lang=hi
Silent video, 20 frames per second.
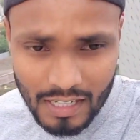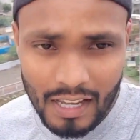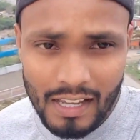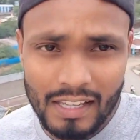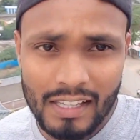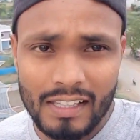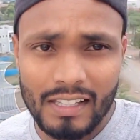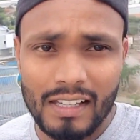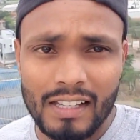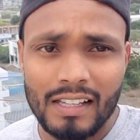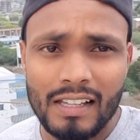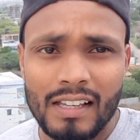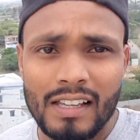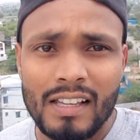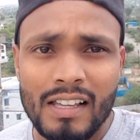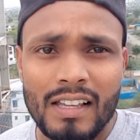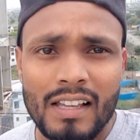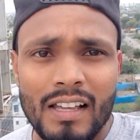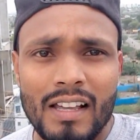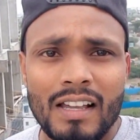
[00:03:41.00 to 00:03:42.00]
आज आए हैं
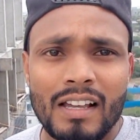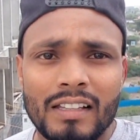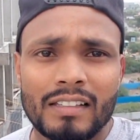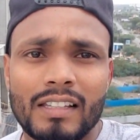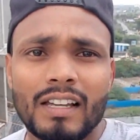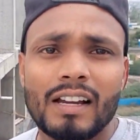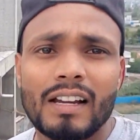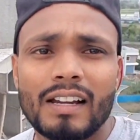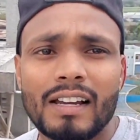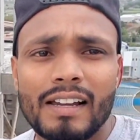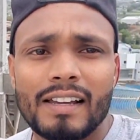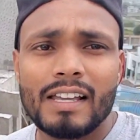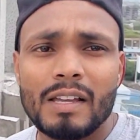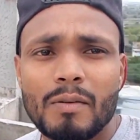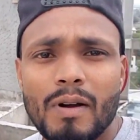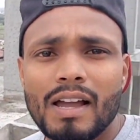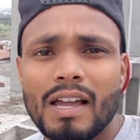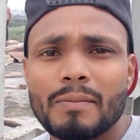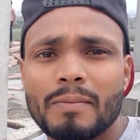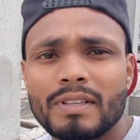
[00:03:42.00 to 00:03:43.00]
थक गए
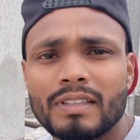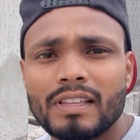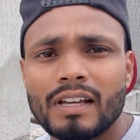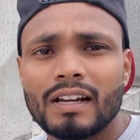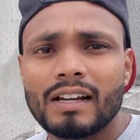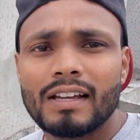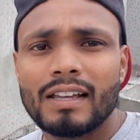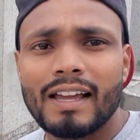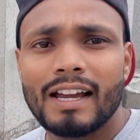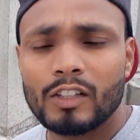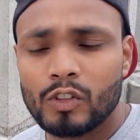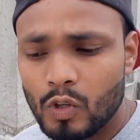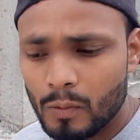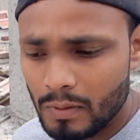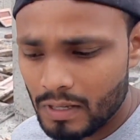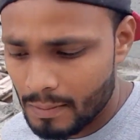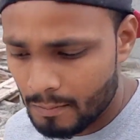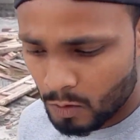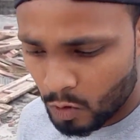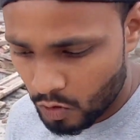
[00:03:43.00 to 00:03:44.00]
हैं भाई भी थक गया तो
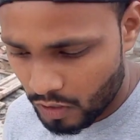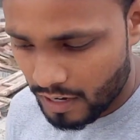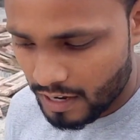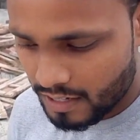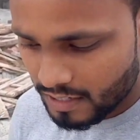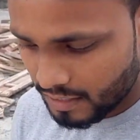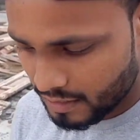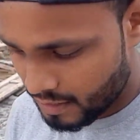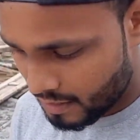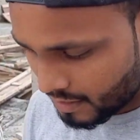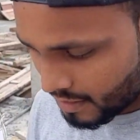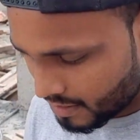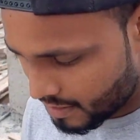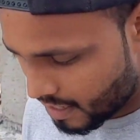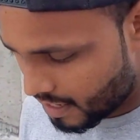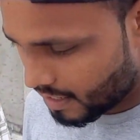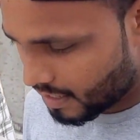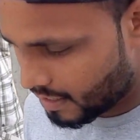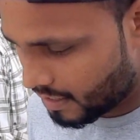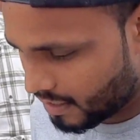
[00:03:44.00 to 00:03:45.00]
अभी हम लोग रेस्ट करने
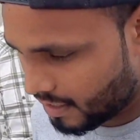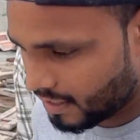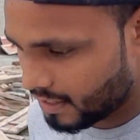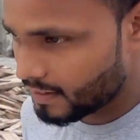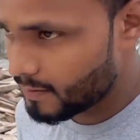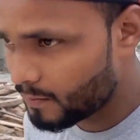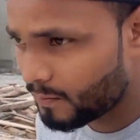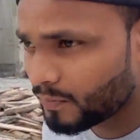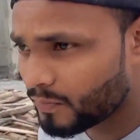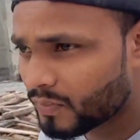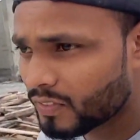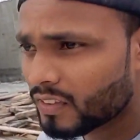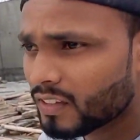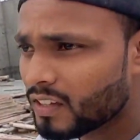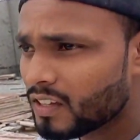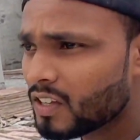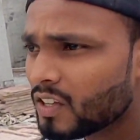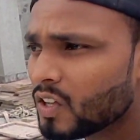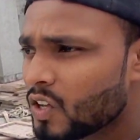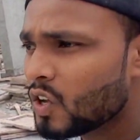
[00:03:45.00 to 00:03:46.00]
जा रहे हैं
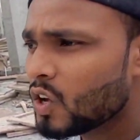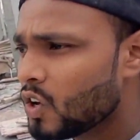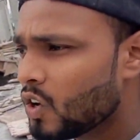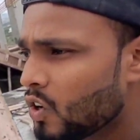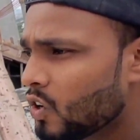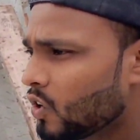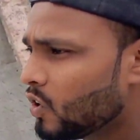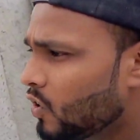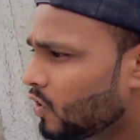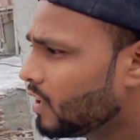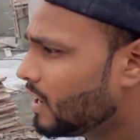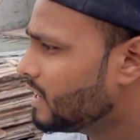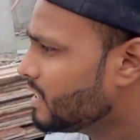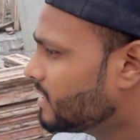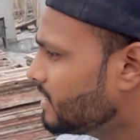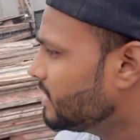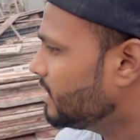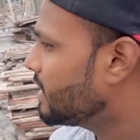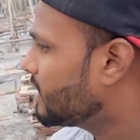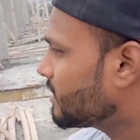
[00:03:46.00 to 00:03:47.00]
तो भाई
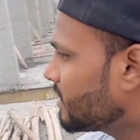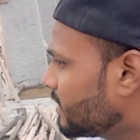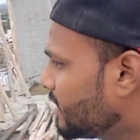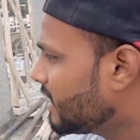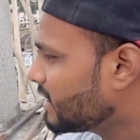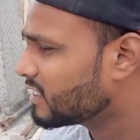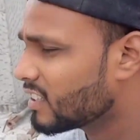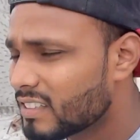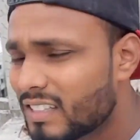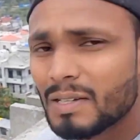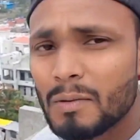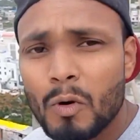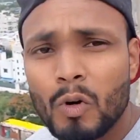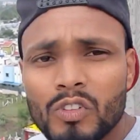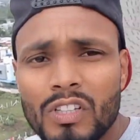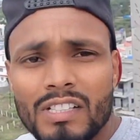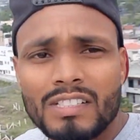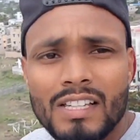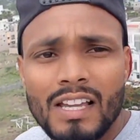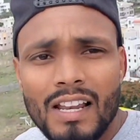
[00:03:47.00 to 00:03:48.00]
इधर से देख सकते हैं
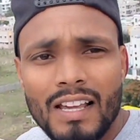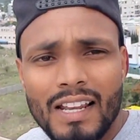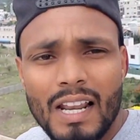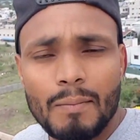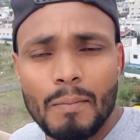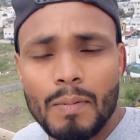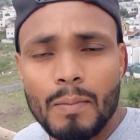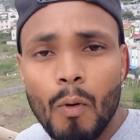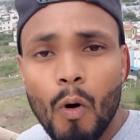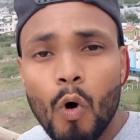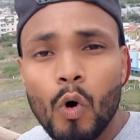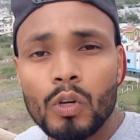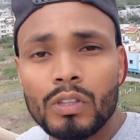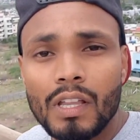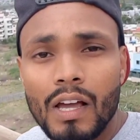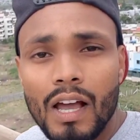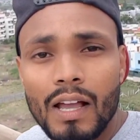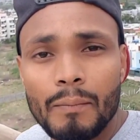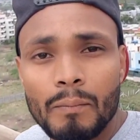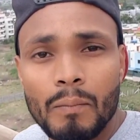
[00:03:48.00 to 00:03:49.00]
बहुत अच्छा लग रहा है तो
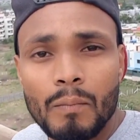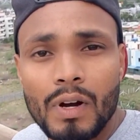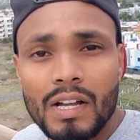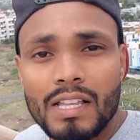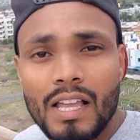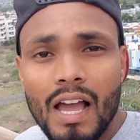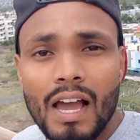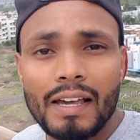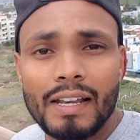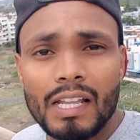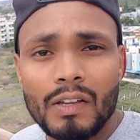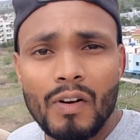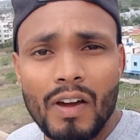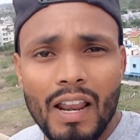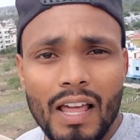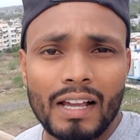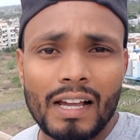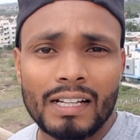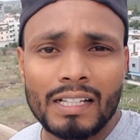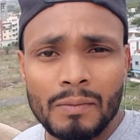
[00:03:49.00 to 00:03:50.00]
बहुत मज़ा आने
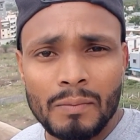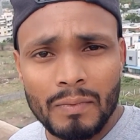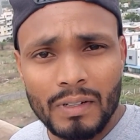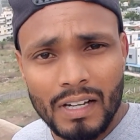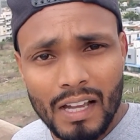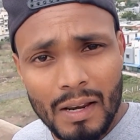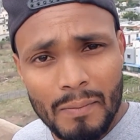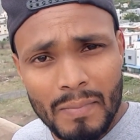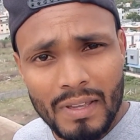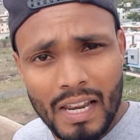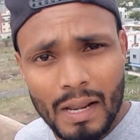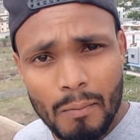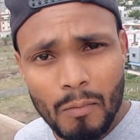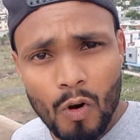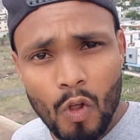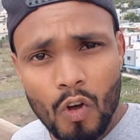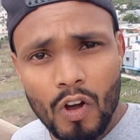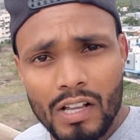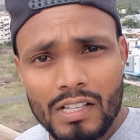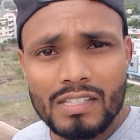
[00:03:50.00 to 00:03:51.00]
वाला कल कल मेरा
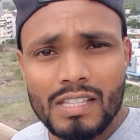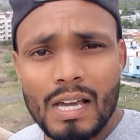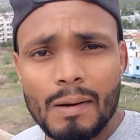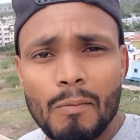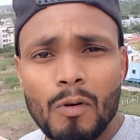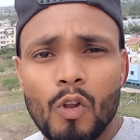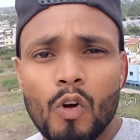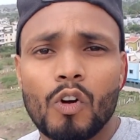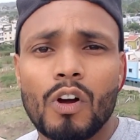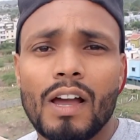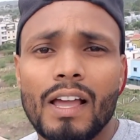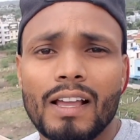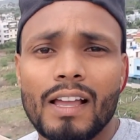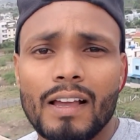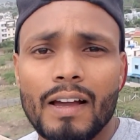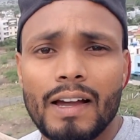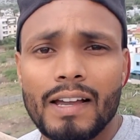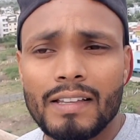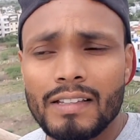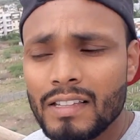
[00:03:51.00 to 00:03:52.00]
ब्लॉग अच्छा ब्लॉग
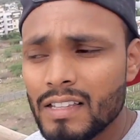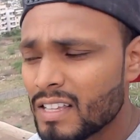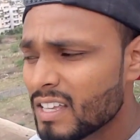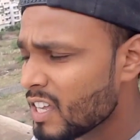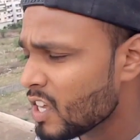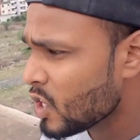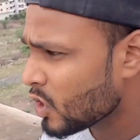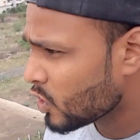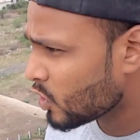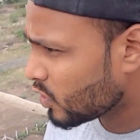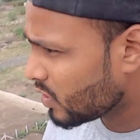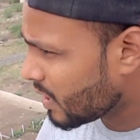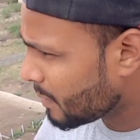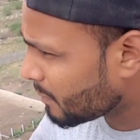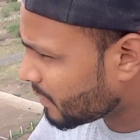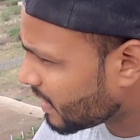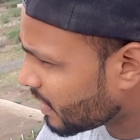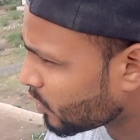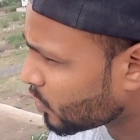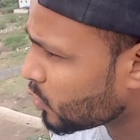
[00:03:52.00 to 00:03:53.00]
आएगा भाई क्योंकि
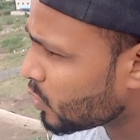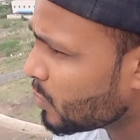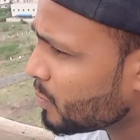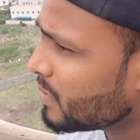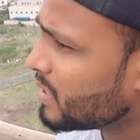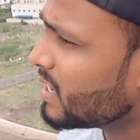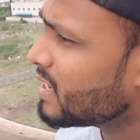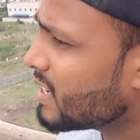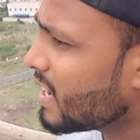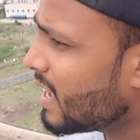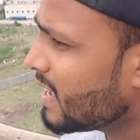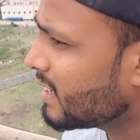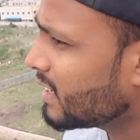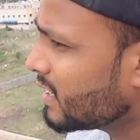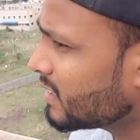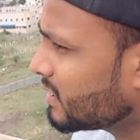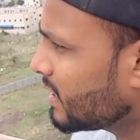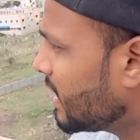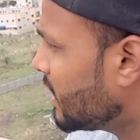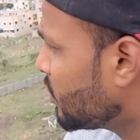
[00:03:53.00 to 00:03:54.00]
हम कल घूमने
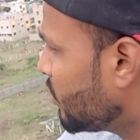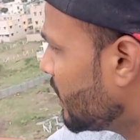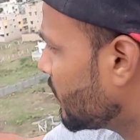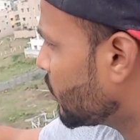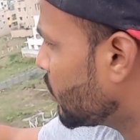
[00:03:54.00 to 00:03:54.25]
जाएंगे शहर